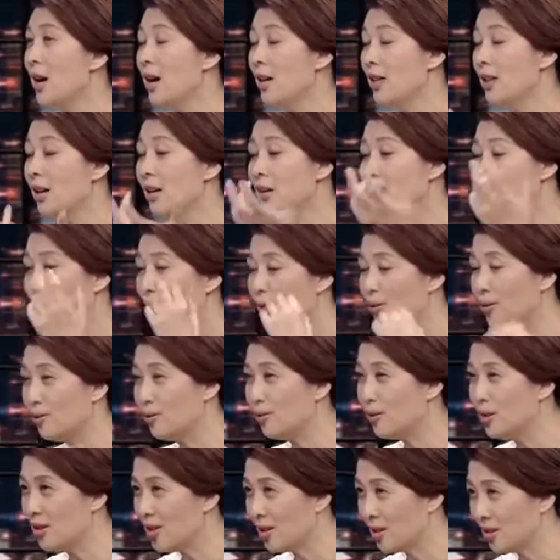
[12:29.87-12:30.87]
那有的时
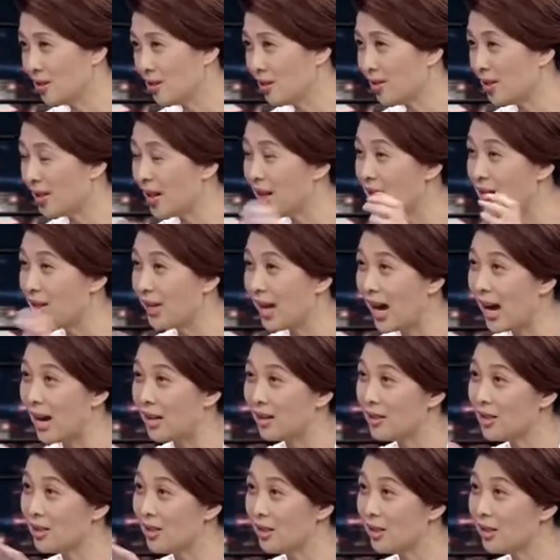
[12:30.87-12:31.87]
候你是店大
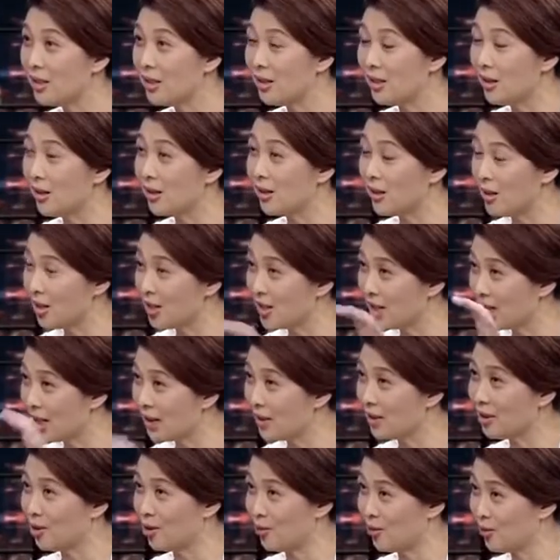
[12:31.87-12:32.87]
欺客，可是这
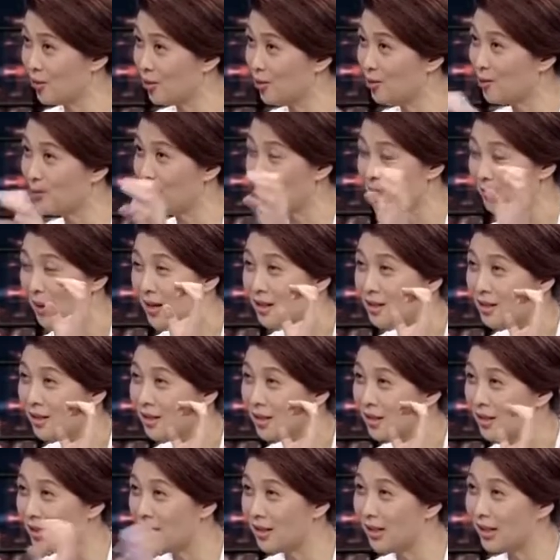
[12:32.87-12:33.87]
个时候呢，就是变成
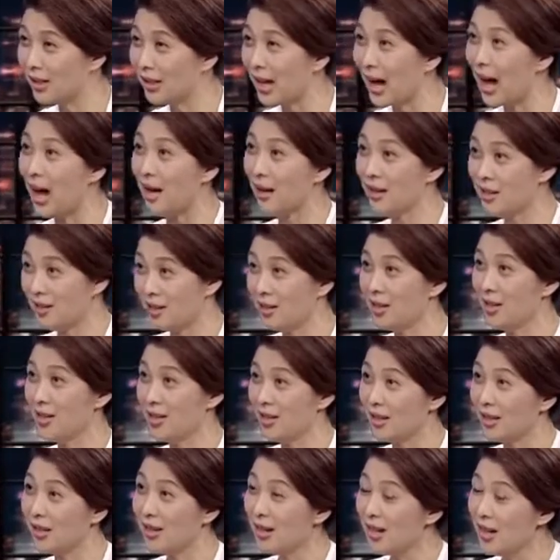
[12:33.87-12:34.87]
客大可
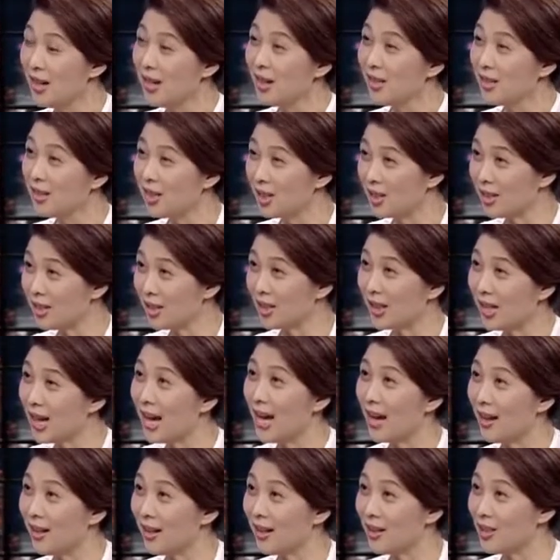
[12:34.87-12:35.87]
以欺店
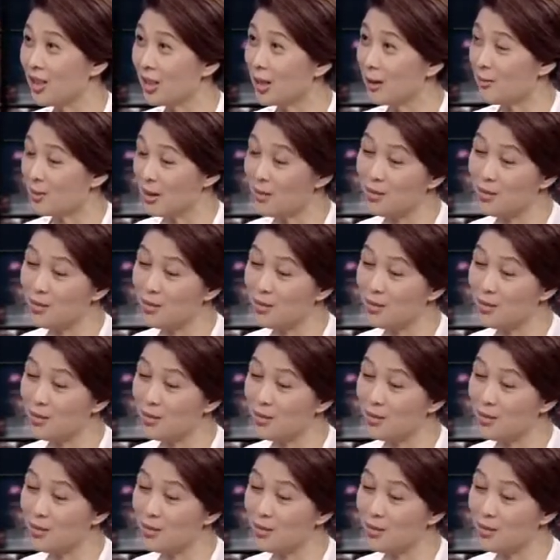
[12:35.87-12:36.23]
了，你知道吗？